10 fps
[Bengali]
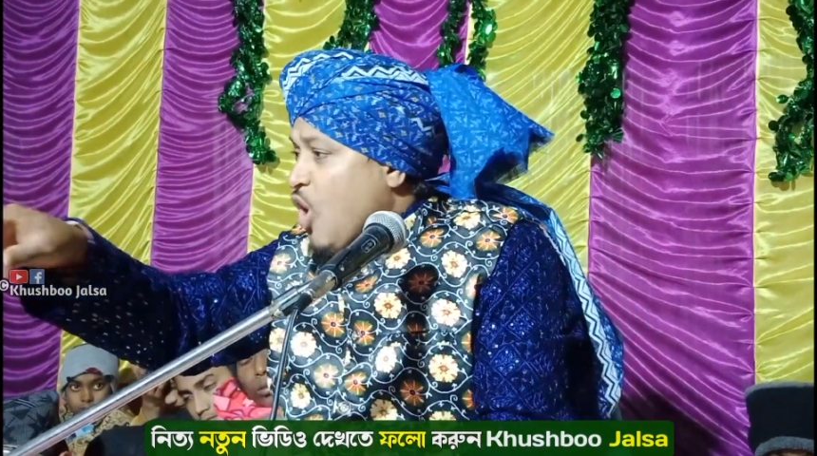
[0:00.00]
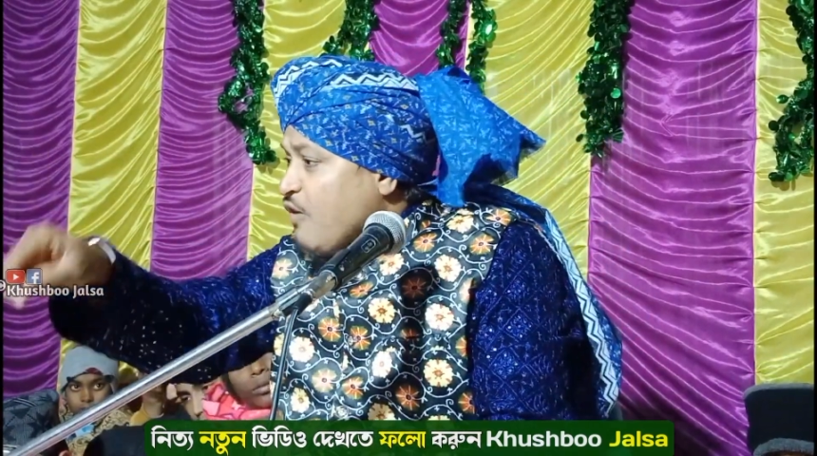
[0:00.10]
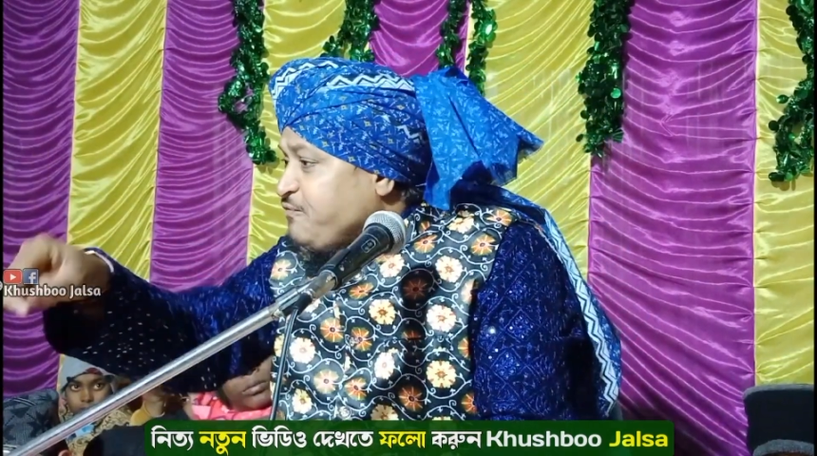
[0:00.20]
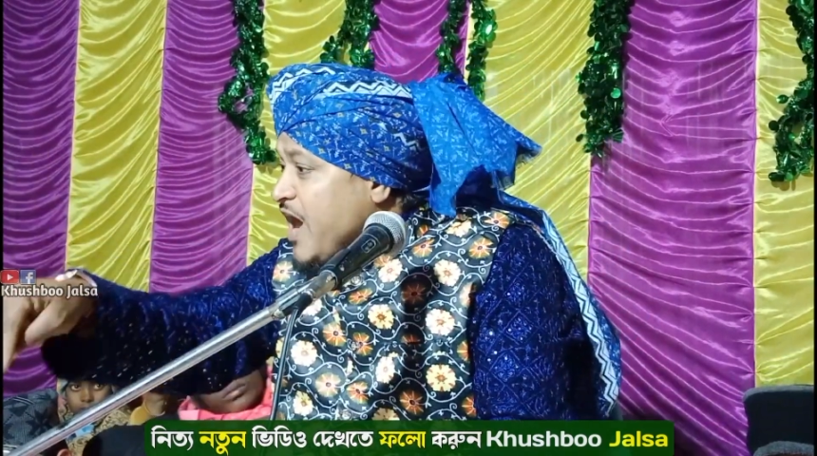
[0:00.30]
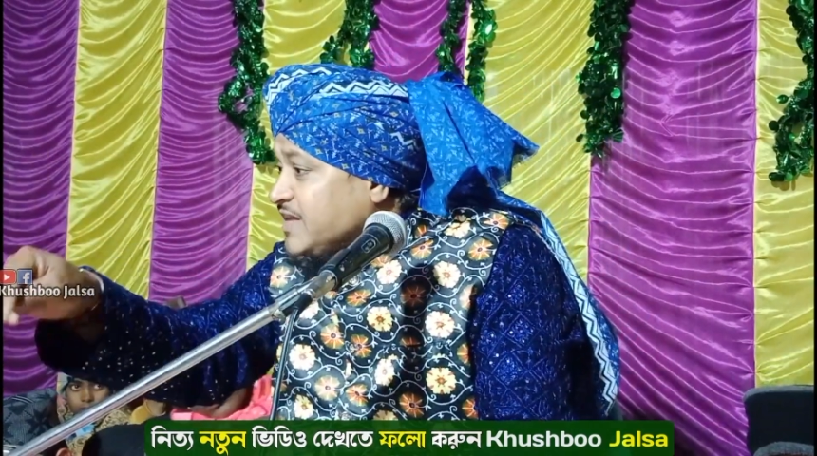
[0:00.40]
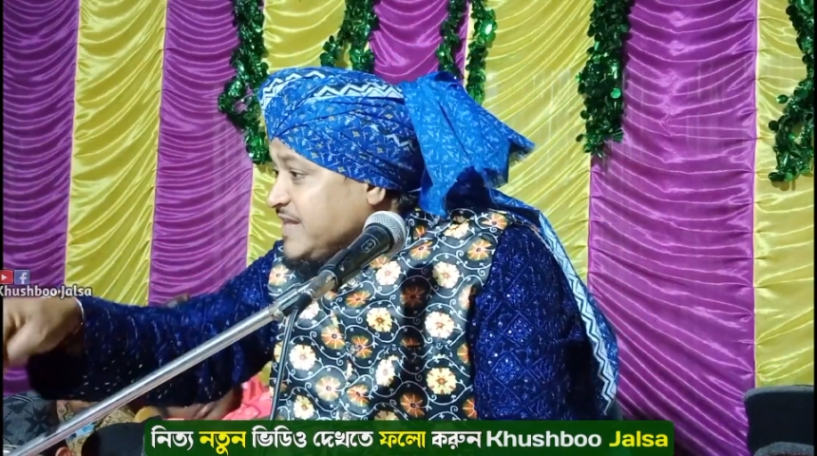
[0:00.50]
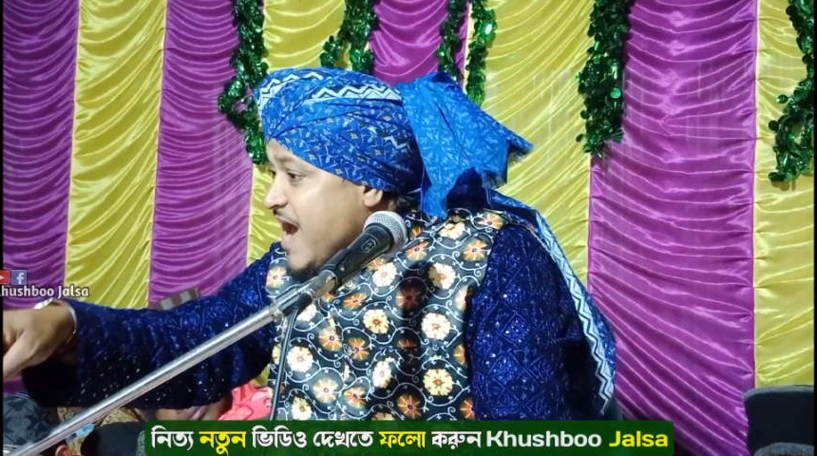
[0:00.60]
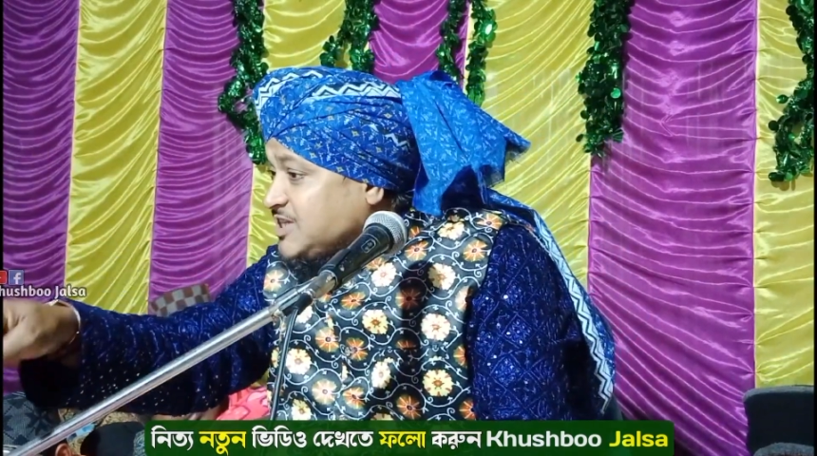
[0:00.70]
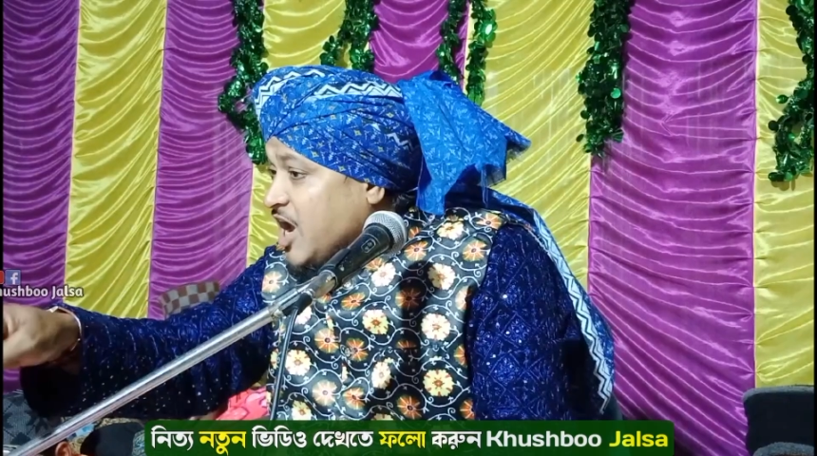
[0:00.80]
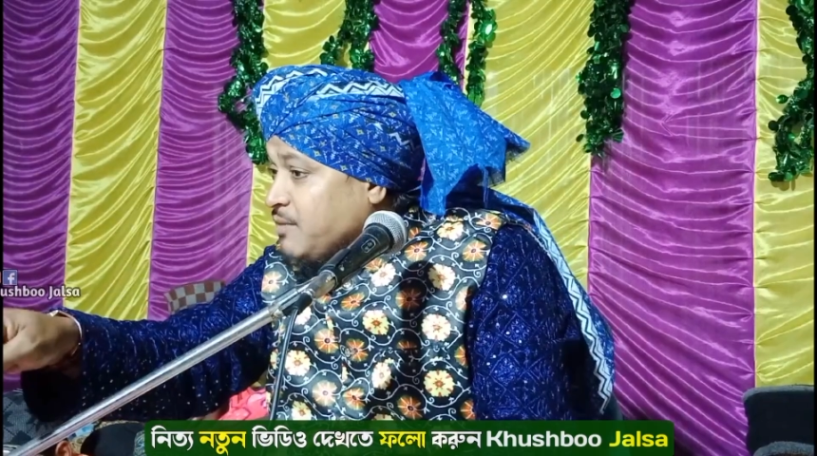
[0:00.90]
তৌফিক
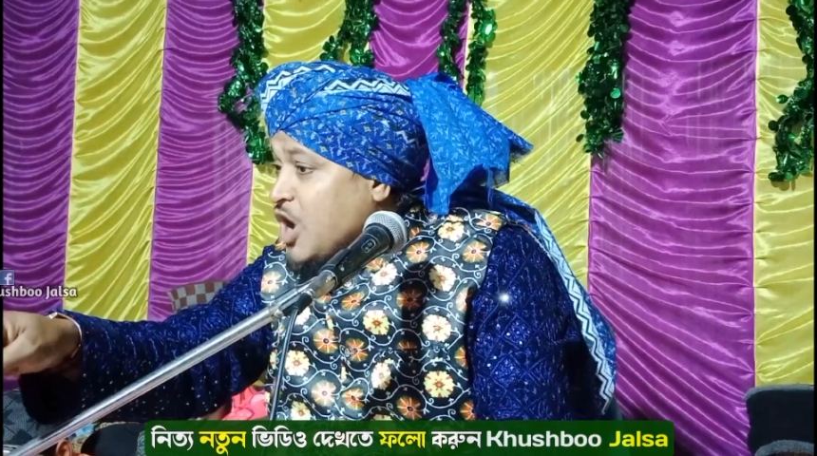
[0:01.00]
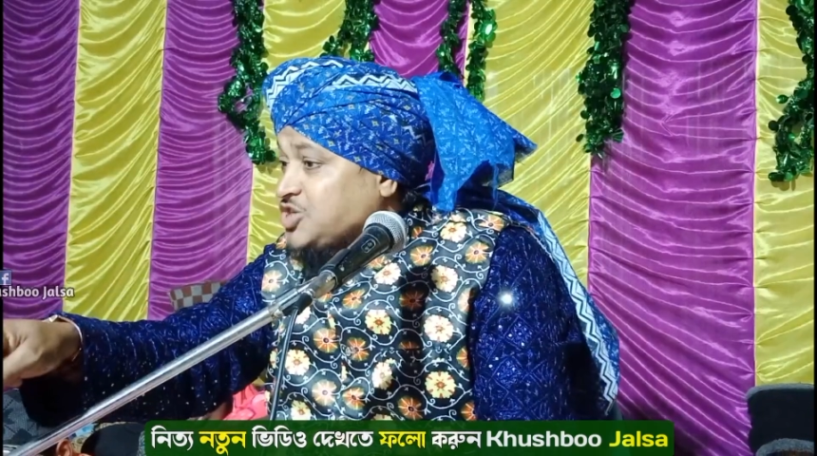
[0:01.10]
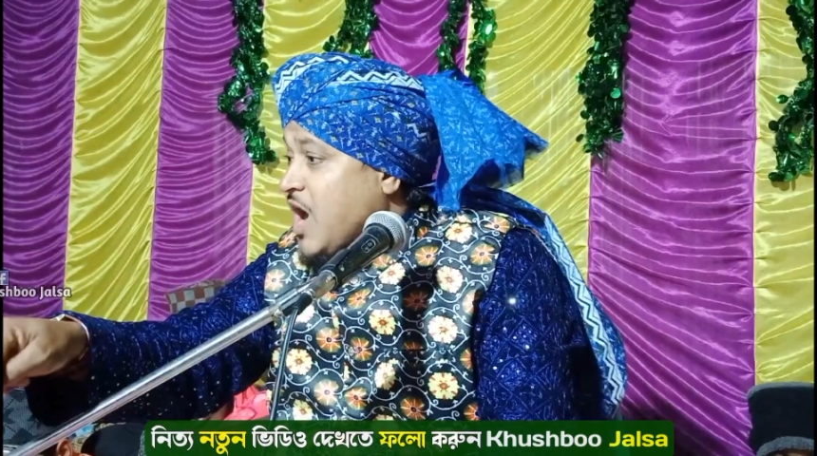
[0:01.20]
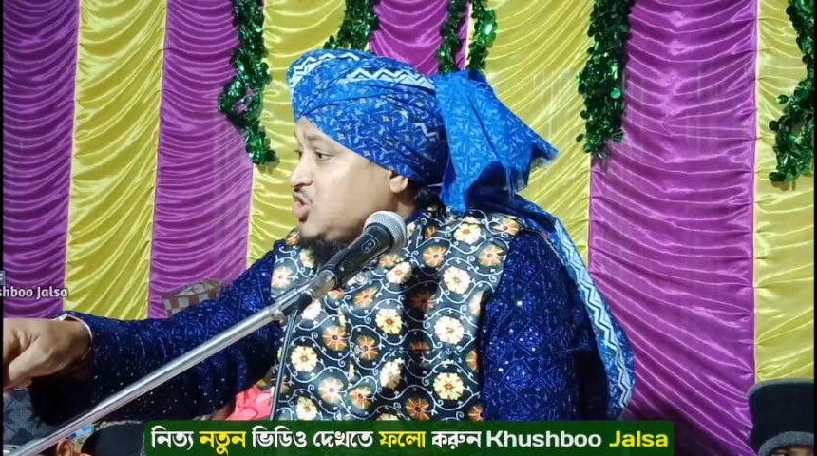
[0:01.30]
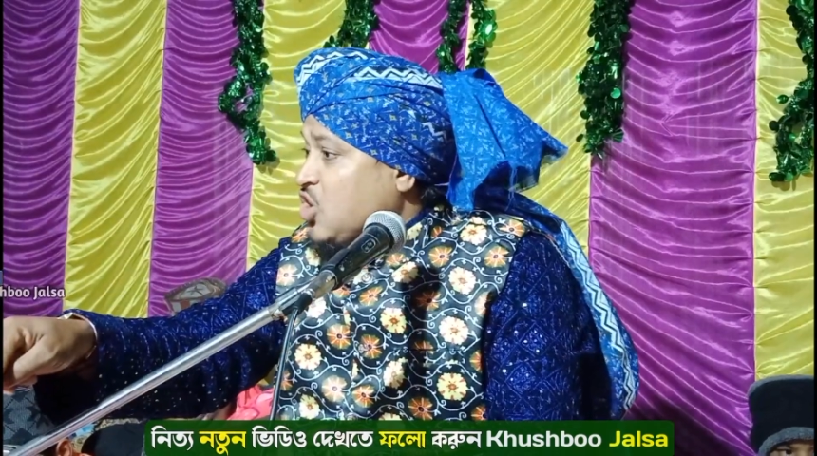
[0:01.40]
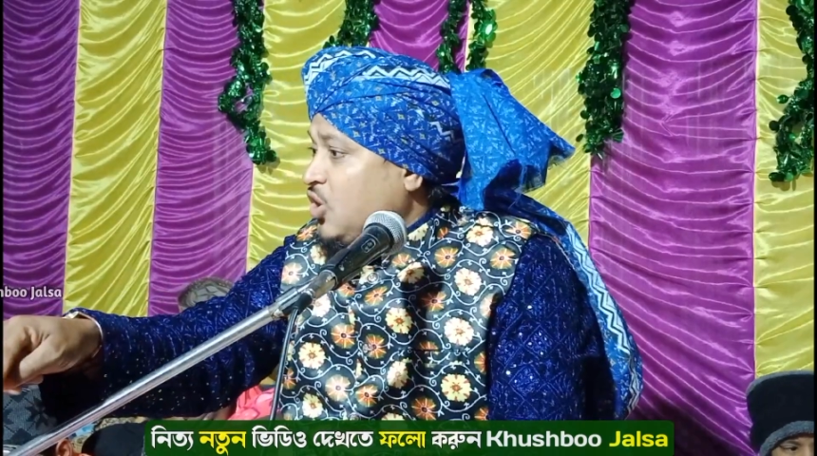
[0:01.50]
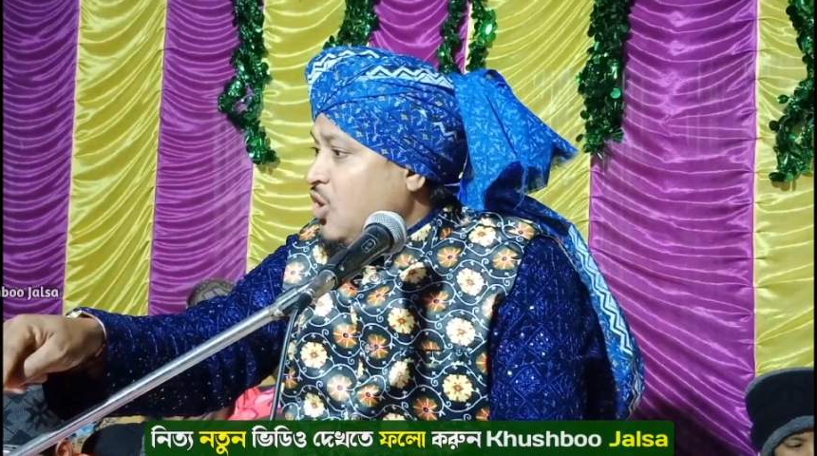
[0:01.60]
দিয়েছেন বসার